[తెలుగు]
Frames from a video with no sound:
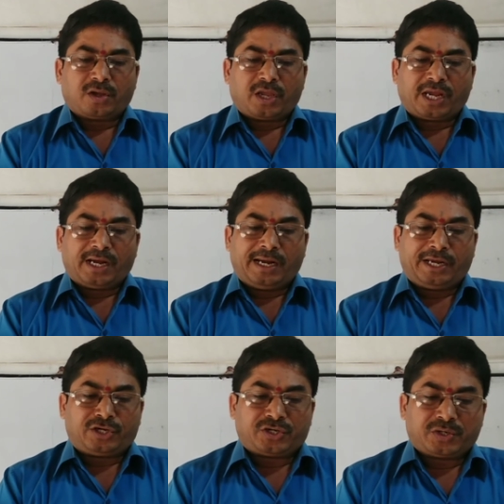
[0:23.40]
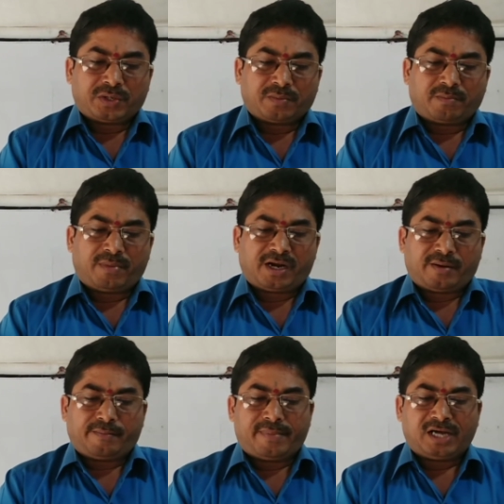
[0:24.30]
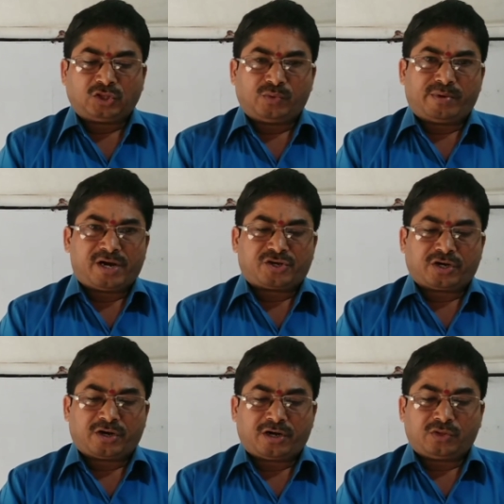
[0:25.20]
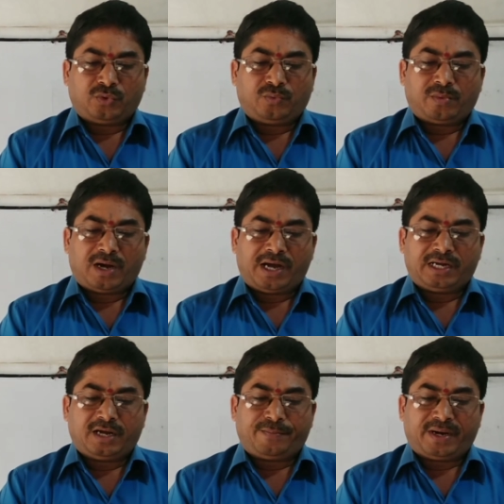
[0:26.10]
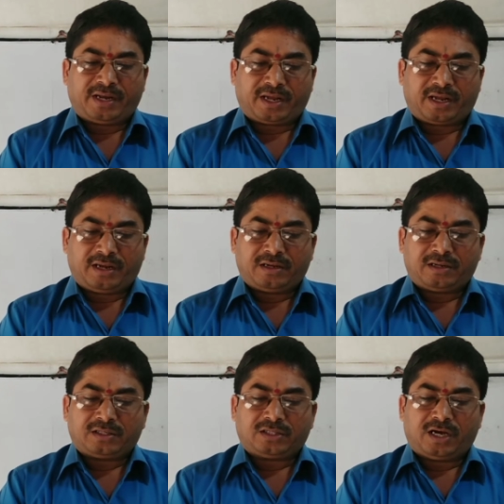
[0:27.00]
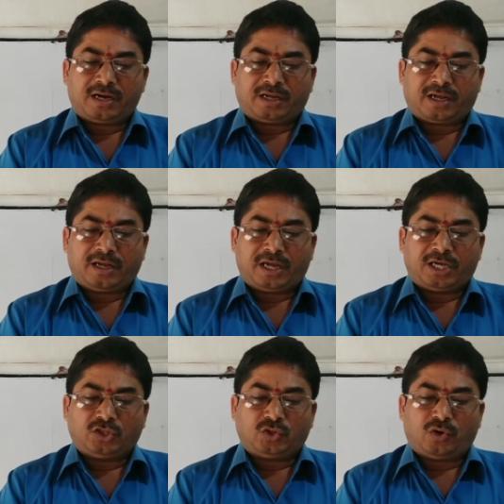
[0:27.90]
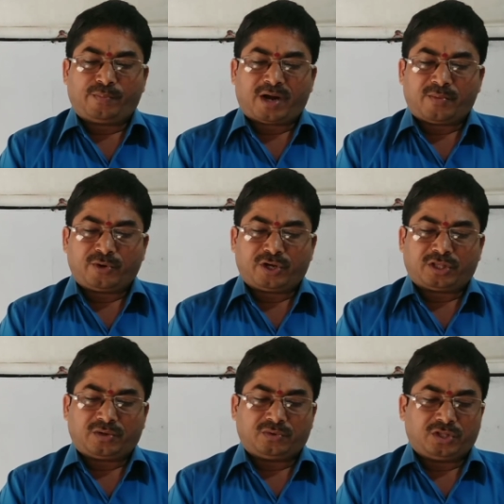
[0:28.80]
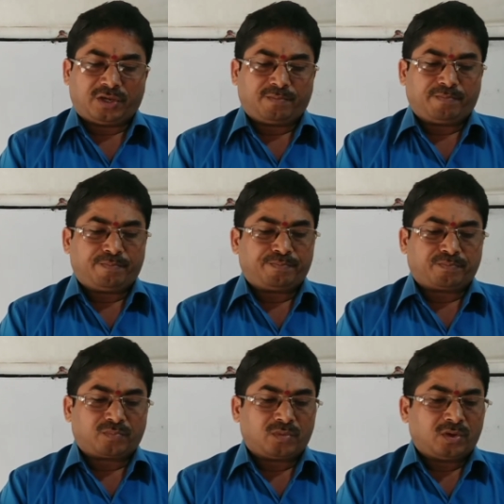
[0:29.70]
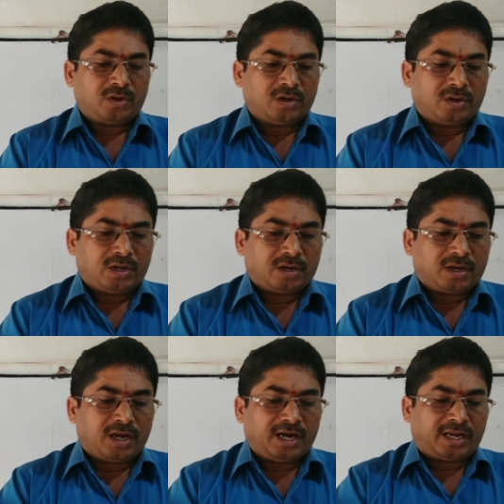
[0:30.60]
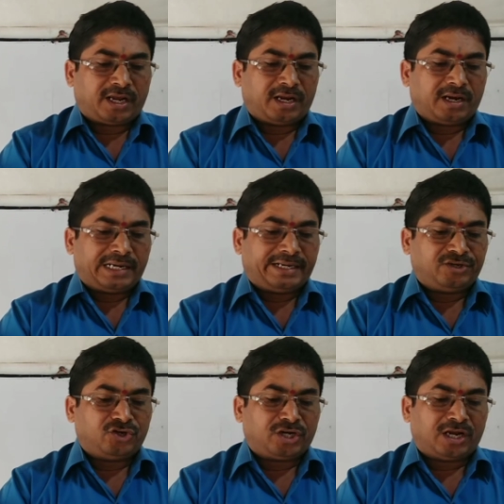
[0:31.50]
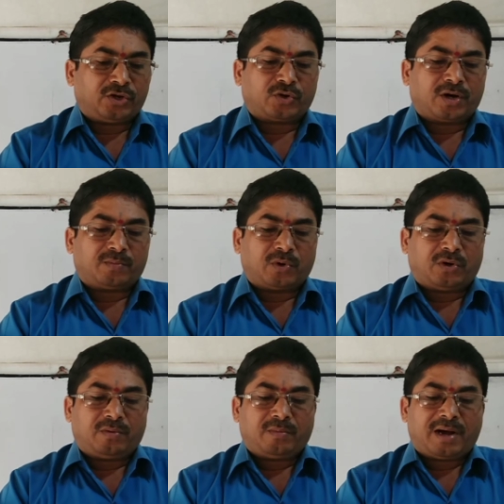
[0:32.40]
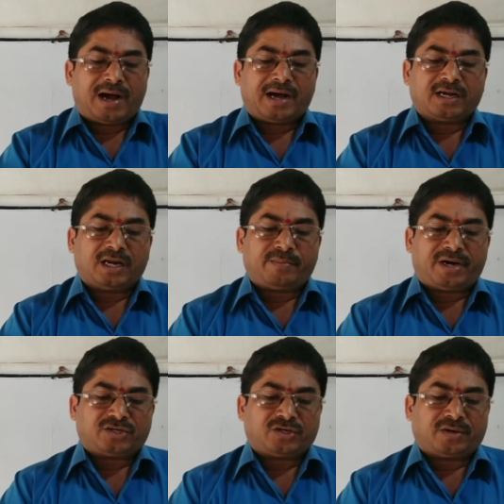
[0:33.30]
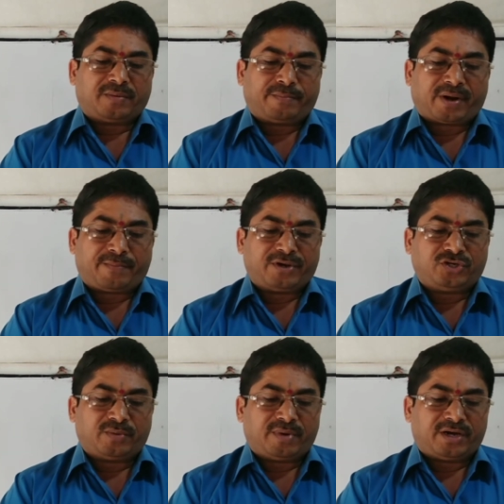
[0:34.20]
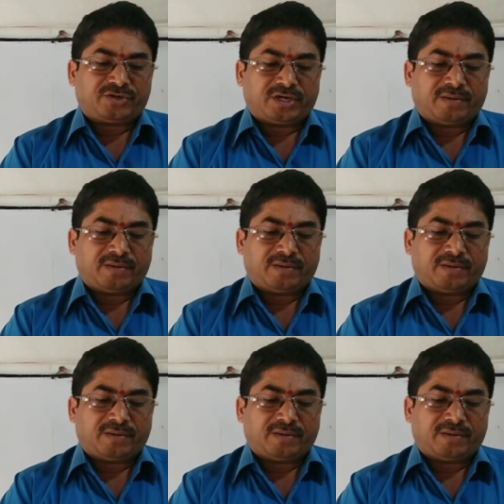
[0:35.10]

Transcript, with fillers: ఇంగ్లీష్ మన మాతృభాష కాదు అయినప్పటికీ దానికి ఎంతో ప్రాముఖ్యత ఉంది నేటి డిజిటల్ యుగంలో ఆంగ్ల భాష ప్రపంచ భాష